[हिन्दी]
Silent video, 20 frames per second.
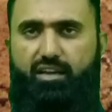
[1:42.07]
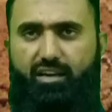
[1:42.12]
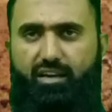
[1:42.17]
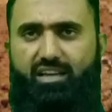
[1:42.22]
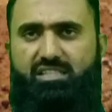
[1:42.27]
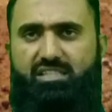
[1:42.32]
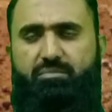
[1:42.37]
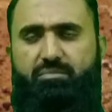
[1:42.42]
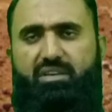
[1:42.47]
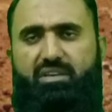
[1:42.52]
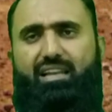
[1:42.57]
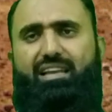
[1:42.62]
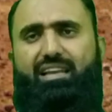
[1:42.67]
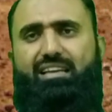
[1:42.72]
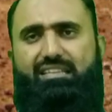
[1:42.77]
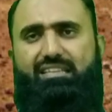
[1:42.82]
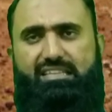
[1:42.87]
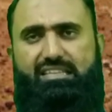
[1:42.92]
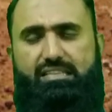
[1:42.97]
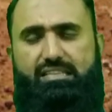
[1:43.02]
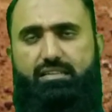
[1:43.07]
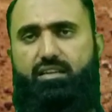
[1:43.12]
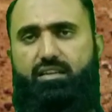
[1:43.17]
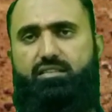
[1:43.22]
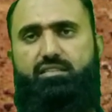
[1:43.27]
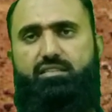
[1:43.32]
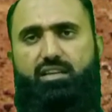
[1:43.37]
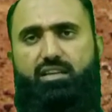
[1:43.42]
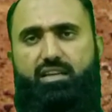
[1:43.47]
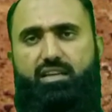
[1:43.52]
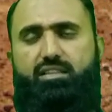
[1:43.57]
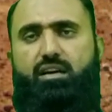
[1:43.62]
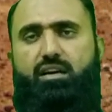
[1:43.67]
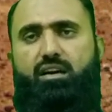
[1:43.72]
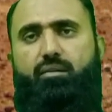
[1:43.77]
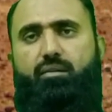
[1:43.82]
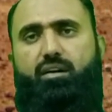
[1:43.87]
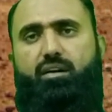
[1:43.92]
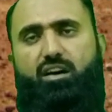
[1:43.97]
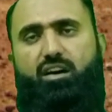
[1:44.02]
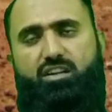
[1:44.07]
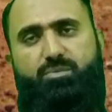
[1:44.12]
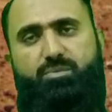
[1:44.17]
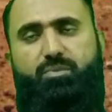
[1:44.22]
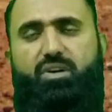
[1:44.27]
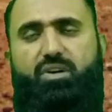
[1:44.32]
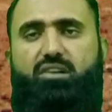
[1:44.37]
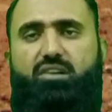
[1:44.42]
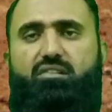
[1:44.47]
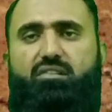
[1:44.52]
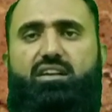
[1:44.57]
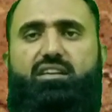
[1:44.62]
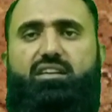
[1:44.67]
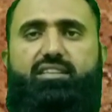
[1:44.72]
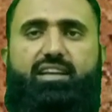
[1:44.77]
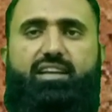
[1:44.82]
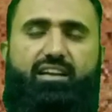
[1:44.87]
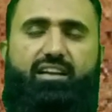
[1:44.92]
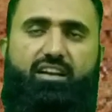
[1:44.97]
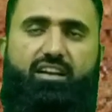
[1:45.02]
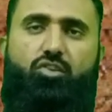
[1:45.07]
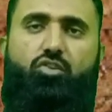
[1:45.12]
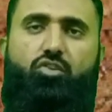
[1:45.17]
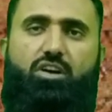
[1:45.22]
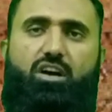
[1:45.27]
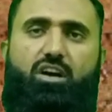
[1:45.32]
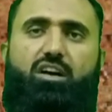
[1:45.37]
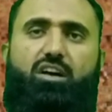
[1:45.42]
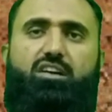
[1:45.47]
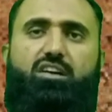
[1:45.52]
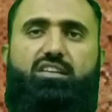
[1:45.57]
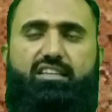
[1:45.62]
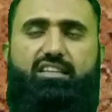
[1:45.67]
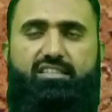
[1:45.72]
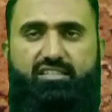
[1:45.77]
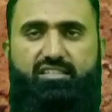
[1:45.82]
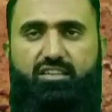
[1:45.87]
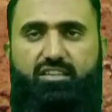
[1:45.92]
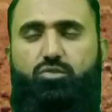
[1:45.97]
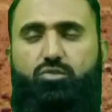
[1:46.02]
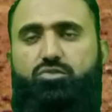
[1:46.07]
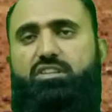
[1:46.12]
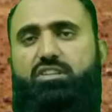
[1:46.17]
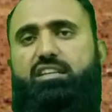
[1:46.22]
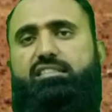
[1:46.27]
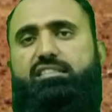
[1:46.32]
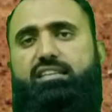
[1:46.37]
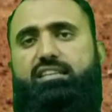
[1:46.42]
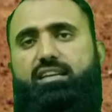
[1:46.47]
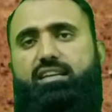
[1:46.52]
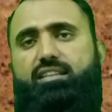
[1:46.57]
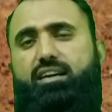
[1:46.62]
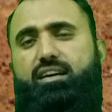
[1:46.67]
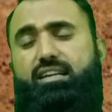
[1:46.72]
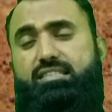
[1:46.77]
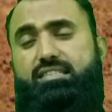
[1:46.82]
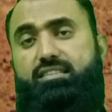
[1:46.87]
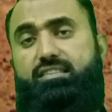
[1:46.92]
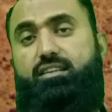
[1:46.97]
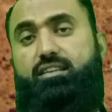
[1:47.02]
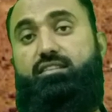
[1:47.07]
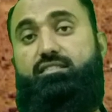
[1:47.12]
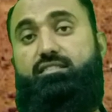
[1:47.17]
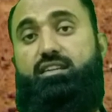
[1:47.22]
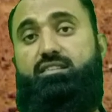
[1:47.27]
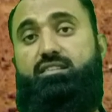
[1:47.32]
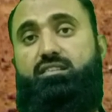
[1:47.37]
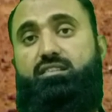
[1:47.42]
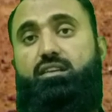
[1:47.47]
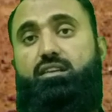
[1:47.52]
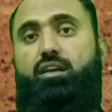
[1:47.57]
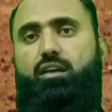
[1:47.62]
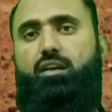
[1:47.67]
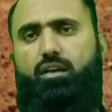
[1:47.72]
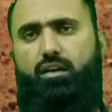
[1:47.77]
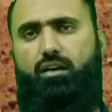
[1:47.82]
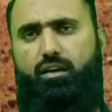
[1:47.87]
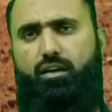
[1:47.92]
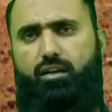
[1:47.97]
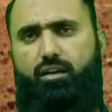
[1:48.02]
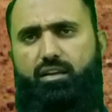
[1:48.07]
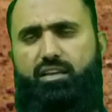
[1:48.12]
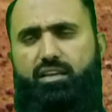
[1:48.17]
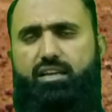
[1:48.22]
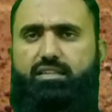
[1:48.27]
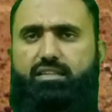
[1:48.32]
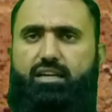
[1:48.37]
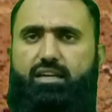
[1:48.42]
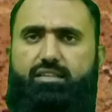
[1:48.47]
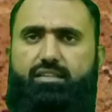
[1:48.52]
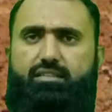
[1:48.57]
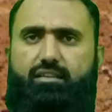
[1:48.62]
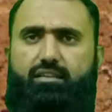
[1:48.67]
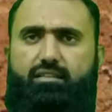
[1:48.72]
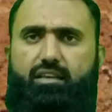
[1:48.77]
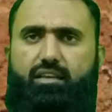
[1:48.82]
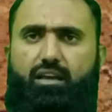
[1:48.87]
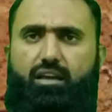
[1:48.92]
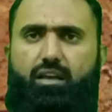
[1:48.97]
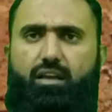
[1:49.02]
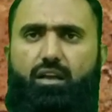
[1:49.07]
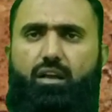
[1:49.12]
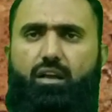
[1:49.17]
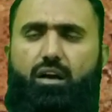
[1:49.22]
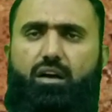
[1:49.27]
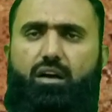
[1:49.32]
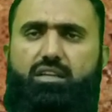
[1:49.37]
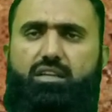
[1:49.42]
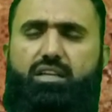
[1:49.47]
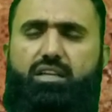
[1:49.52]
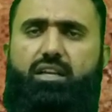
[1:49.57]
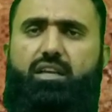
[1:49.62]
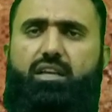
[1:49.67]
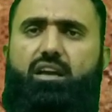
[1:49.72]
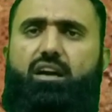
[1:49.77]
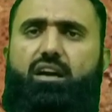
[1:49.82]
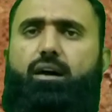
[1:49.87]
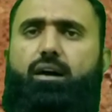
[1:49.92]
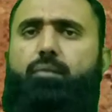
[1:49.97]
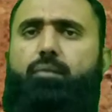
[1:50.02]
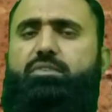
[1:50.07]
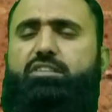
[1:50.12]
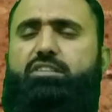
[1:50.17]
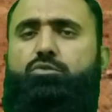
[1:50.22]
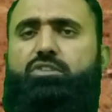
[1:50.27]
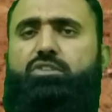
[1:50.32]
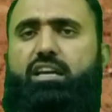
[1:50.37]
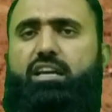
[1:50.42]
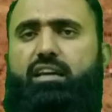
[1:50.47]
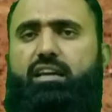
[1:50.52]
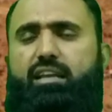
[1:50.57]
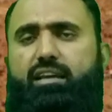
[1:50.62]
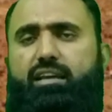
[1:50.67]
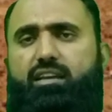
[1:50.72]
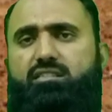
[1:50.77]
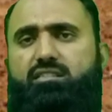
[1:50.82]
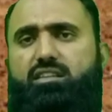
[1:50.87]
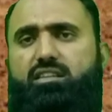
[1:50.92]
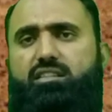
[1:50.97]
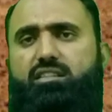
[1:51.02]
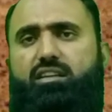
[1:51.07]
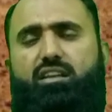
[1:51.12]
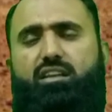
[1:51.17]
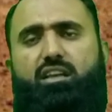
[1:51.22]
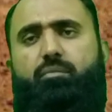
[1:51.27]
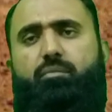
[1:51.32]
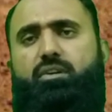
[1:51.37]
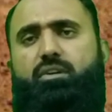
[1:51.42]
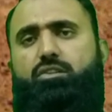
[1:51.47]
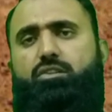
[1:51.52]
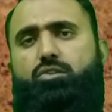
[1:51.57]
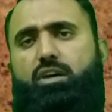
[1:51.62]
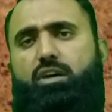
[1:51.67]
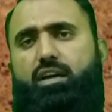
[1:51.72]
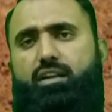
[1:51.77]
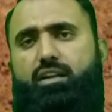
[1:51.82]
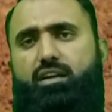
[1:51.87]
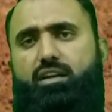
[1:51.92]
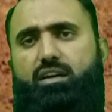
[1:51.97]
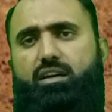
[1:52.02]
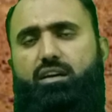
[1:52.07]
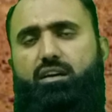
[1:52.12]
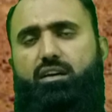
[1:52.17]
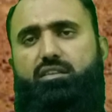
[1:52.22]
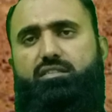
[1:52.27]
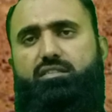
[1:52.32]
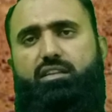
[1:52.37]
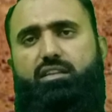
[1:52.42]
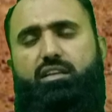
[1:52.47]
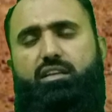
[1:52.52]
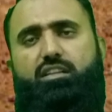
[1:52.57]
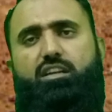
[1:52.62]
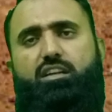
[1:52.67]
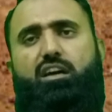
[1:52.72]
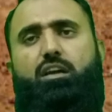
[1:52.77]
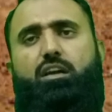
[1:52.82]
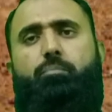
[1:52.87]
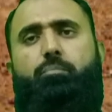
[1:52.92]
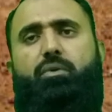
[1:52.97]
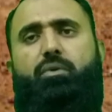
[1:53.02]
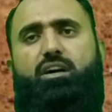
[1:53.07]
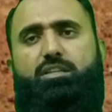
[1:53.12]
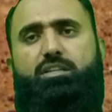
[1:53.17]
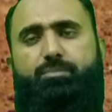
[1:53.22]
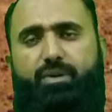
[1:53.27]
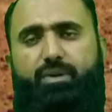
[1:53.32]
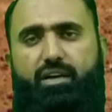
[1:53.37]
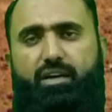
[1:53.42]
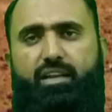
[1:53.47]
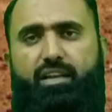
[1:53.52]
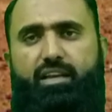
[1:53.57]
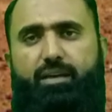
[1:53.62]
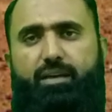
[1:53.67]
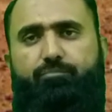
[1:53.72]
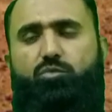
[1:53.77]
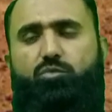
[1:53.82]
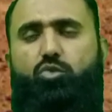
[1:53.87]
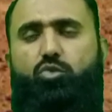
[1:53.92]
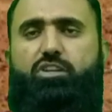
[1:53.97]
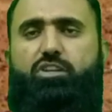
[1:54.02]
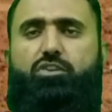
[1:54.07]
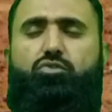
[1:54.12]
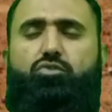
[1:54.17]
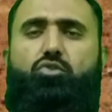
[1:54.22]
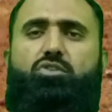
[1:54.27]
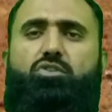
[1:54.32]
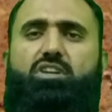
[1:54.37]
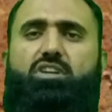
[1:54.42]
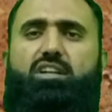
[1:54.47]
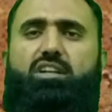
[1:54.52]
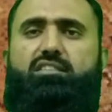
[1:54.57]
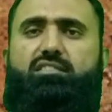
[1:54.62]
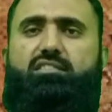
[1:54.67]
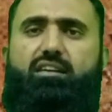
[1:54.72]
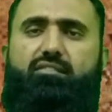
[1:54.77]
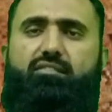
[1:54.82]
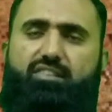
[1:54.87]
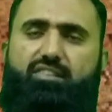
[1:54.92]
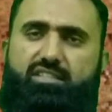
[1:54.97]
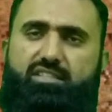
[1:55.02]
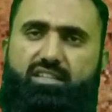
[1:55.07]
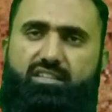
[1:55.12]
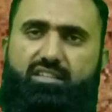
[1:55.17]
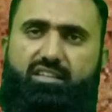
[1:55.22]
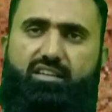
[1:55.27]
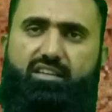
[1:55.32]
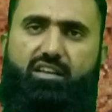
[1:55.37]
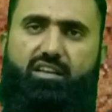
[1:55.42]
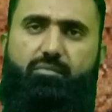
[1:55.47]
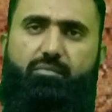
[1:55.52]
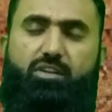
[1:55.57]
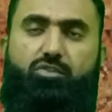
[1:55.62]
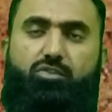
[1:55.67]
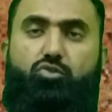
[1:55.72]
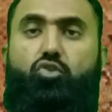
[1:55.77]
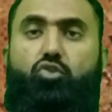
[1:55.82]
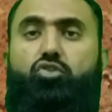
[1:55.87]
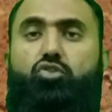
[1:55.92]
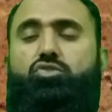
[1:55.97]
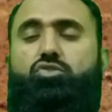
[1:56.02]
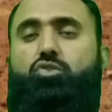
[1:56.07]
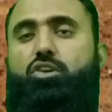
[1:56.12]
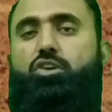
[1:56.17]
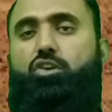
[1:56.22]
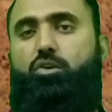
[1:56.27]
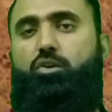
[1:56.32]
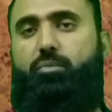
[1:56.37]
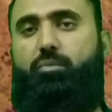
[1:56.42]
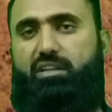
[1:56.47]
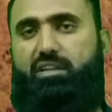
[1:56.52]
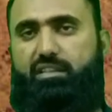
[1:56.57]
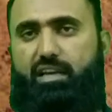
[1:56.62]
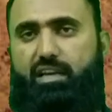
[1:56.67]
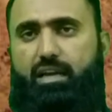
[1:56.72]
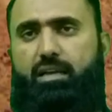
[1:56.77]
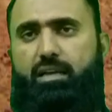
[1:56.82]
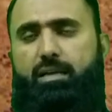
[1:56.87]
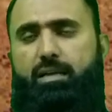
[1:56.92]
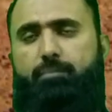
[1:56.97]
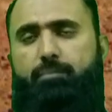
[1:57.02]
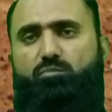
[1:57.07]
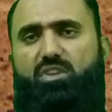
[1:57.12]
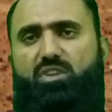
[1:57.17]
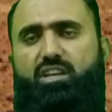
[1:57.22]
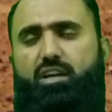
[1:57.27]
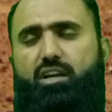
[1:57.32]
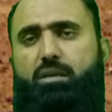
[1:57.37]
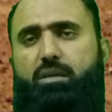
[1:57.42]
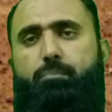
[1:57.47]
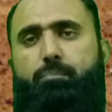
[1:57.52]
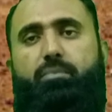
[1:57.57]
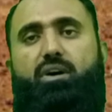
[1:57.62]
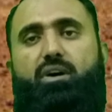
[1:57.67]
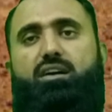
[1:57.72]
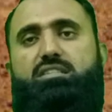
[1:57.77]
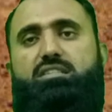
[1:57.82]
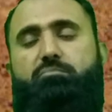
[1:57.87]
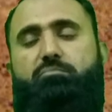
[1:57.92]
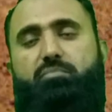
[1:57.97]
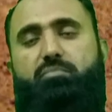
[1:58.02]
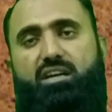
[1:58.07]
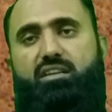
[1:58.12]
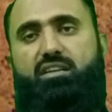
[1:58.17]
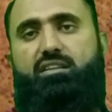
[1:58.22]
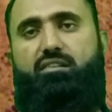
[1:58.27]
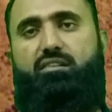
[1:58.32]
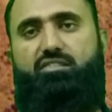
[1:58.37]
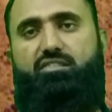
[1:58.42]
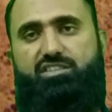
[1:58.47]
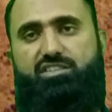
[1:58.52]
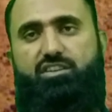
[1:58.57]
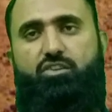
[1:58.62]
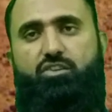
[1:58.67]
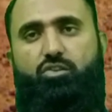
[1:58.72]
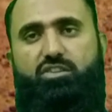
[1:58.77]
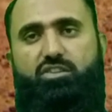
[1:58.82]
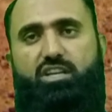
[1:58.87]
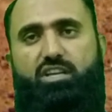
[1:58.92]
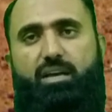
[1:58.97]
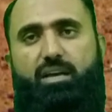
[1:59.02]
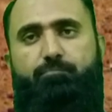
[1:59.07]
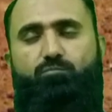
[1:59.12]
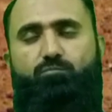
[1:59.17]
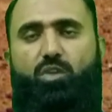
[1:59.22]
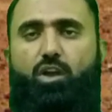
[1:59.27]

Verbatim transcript: लाजमी है लेकिन जितना ज़्यादा हार्स पार वाला ट्रैक्टर होगा इससे उतने ज़्यादा अच्छे रिजल्ट लिए जा सकते हैं यानी कि आप यूं देख लें कि इसकी तकरीबन जो है ना इसके अंदर अगर पाँच फाले हैं तो ये टोटल इसका वज़न तकरीबन 200 किलो बनता है यानी पाँच मन ये वज़नी होता है